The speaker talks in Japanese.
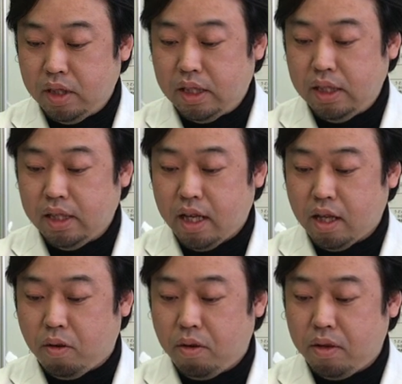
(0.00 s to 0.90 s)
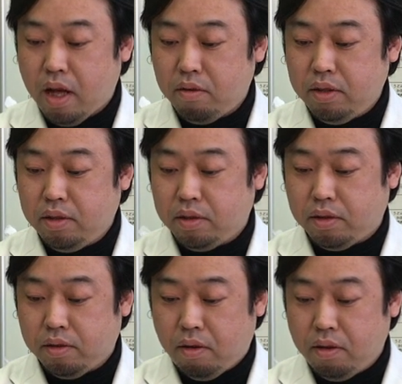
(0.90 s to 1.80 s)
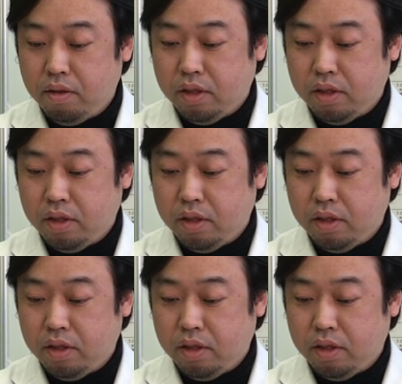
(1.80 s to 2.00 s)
新型コロナウイルスの